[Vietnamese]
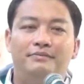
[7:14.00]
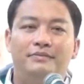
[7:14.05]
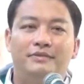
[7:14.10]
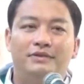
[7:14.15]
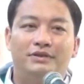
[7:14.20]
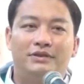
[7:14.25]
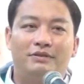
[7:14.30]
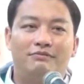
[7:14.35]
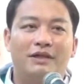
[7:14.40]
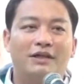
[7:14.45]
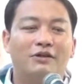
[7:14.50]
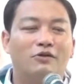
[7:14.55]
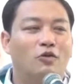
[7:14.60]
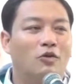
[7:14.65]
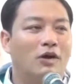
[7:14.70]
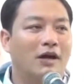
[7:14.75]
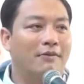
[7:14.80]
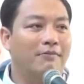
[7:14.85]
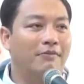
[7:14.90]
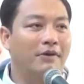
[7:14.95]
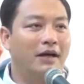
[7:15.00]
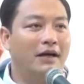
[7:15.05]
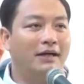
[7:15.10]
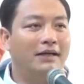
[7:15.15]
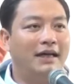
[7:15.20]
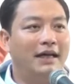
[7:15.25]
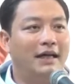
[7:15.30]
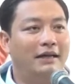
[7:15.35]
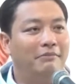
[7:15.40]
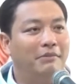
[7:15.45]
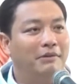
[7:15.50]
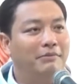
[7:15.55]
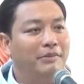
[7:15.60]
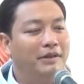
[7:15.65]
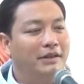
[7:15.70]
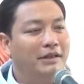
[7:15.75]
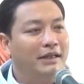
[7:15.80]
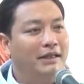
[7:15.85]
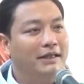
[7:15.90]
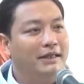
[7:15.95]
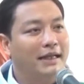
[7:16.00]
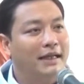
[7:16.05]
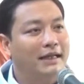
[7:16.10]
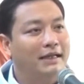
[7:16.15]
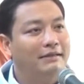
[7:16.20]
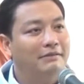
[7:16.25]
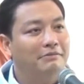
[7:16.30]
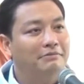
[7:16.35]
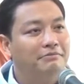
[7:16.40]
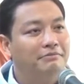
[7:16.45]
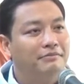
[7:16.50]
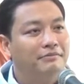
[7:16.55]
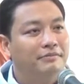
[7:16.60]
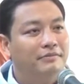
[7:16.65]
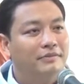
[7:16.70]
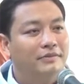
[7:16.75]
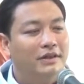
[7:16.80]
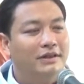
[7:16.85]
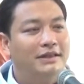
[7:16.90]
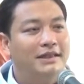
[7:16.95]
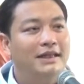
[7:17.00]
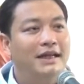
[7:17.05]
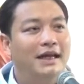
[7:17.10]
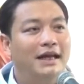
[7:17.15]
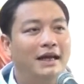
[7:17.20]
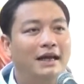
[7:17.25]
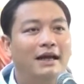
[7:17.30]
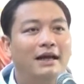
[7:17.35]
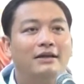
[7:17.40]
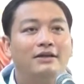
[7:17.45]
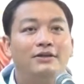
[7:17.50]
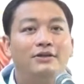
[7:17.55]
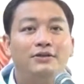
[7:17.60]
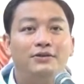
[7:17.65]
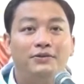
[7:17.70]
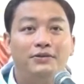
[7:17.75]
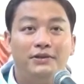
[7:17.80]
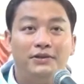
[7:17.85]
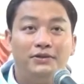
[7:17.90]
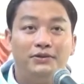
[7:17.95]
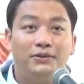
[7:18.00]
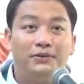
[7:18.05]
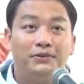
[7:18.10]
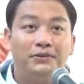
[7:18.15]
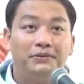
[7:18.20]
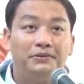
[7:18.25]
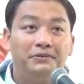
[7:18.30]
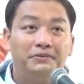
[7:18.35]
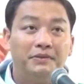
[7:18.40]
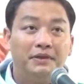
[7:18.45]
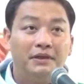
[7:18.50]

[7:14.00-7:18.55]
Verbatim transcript: trong cái cuộc gặp gỡ này mà mình nhìn thấy đó chính là Chúa Giêsu.